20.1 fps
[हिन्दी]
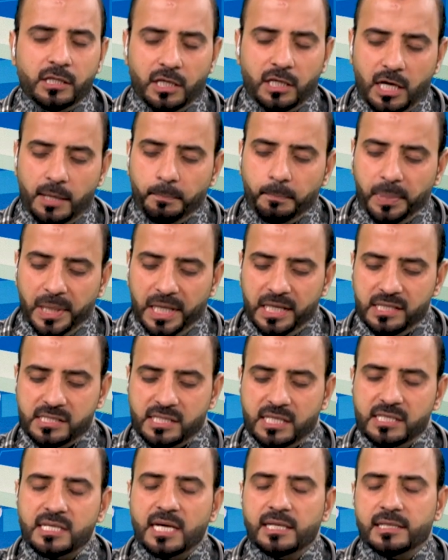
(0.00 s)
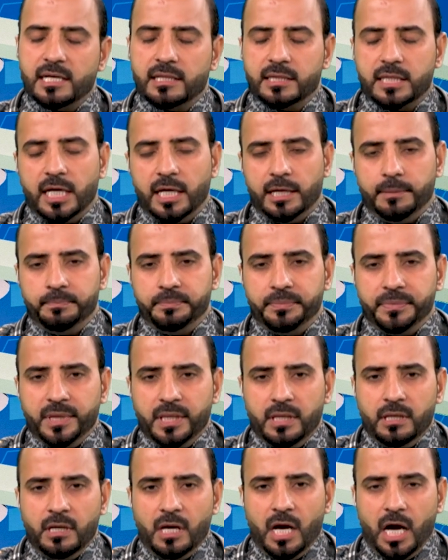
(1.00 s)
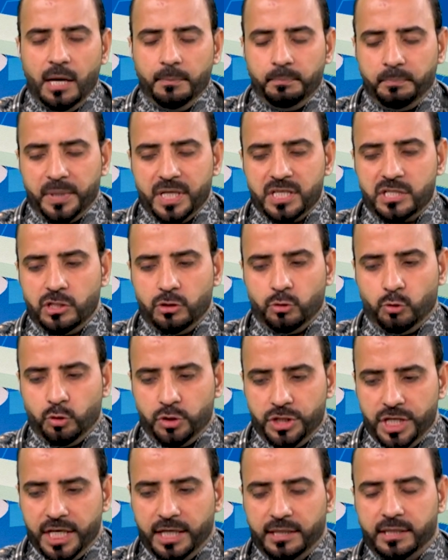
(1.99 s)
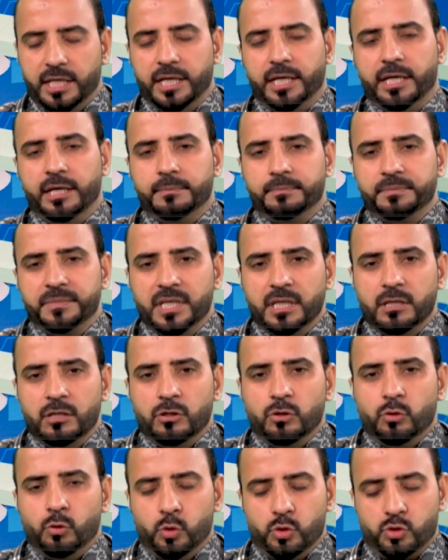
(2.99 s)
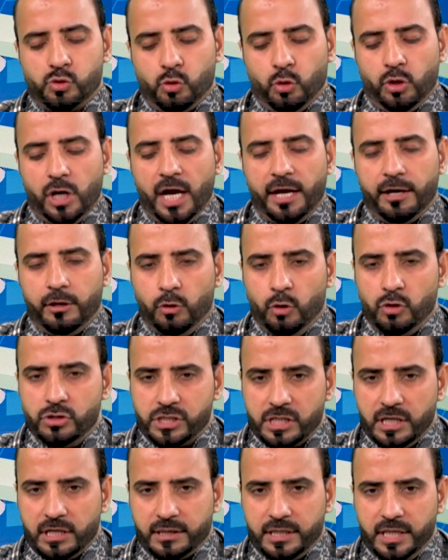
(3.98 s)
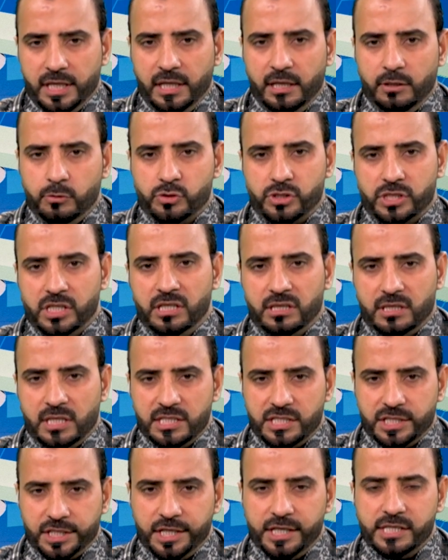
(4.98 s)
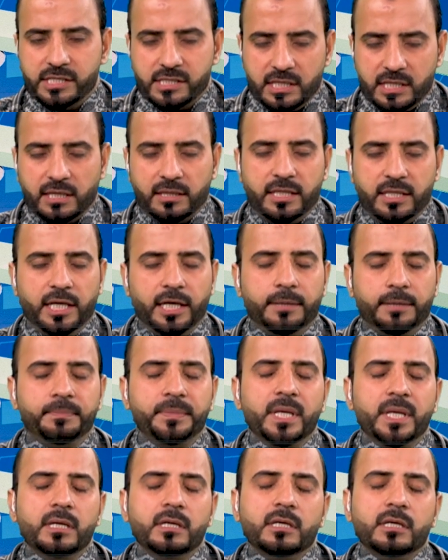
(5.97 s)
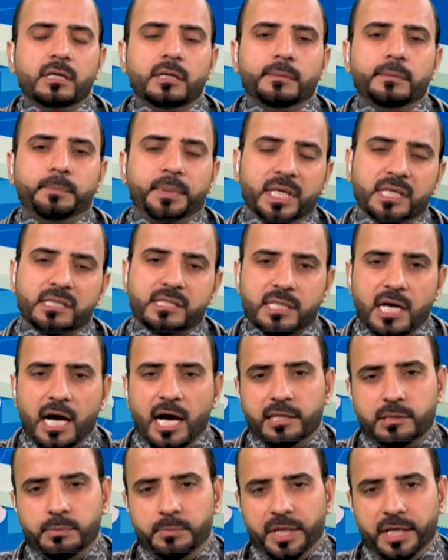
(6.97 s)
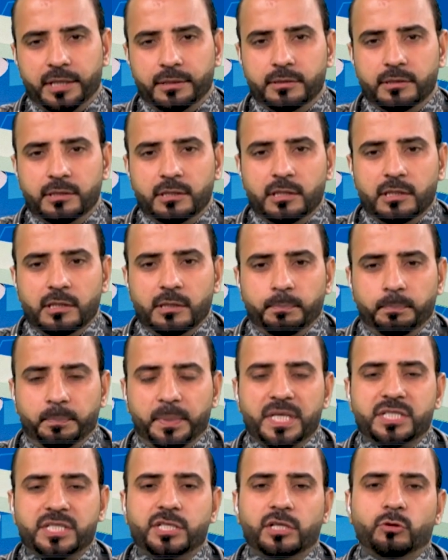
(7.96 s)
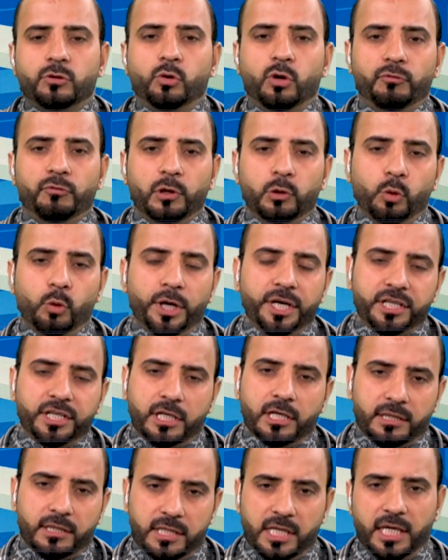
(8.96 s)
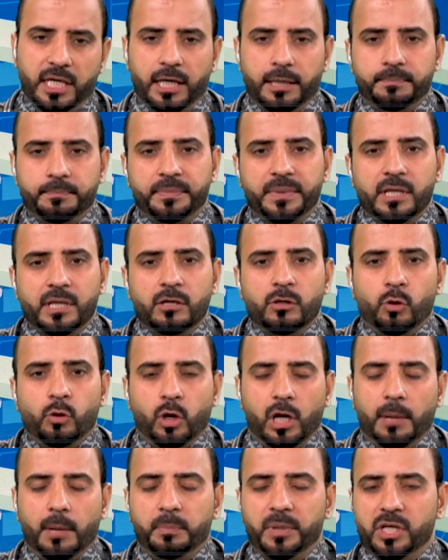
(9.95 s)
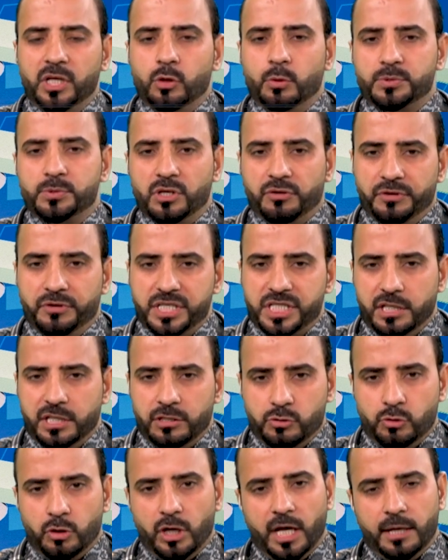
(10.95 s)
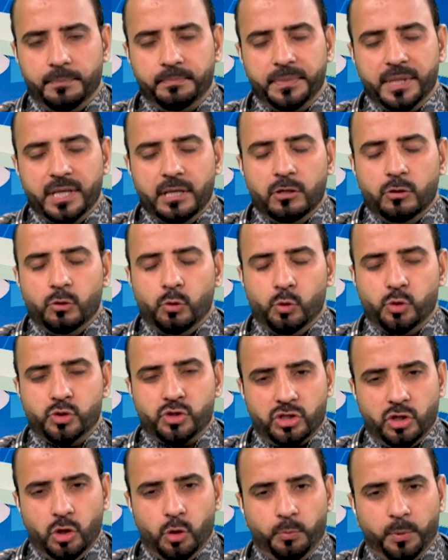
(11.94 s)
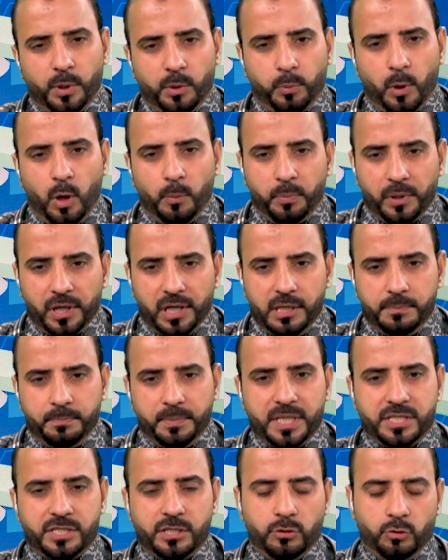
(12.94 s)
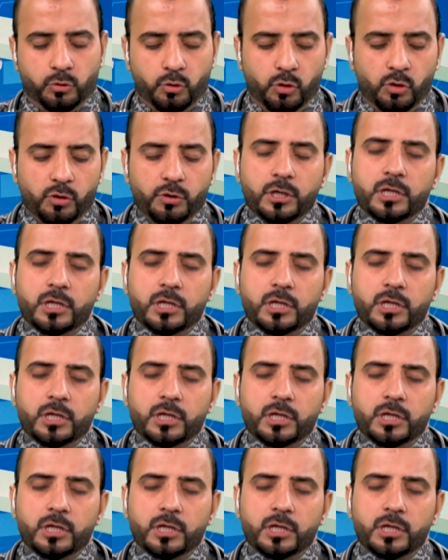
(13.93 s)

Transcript: कंप्लेंस के साथ आता है हम पेशेंट को देखते हैं उसको डायग्नोज करते हैं उसकी तशखीस करते हैं फिर साथ में पेशेंट को एवेलुएट करते हैं और अपनी ऑब्जर्वेशन जो है उसके ऊपर प्रॉपरली पेशेंट को